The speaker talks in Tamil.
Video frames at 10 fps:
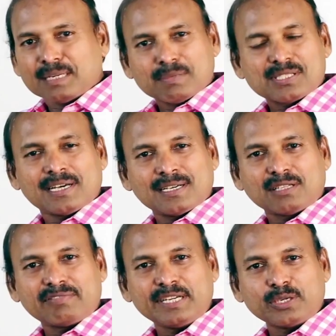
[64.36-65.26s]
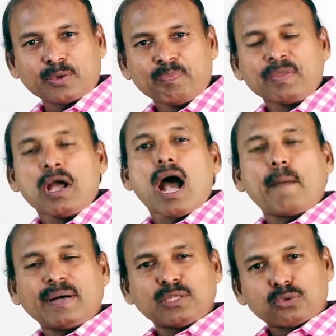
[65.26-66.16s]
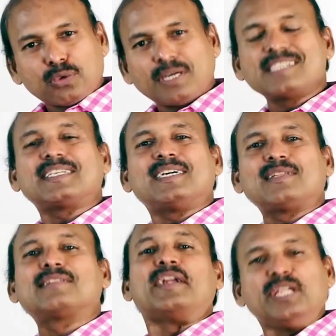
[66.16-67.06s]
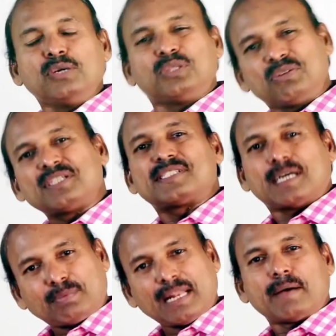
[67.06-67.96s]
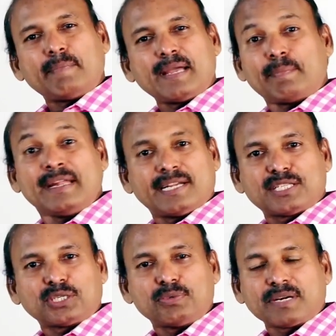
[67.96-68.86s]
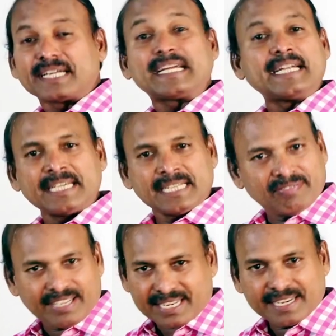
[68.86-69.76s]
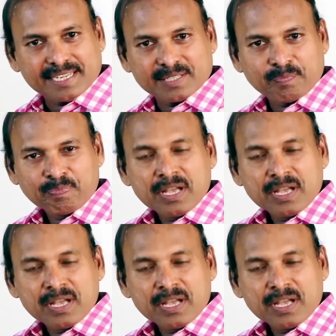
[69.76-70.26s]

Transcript: தான் நம்ம சாதத்தை வடிக்கிறோம் அப்போ அந்த குக்கர் சாதத்தில் தண்ணி ஊற்றி வச்சு சாப்பிட்றலாமே அப்படின்னு நினச்சிக்கிடுவாங்க கிடையவே கிடையாது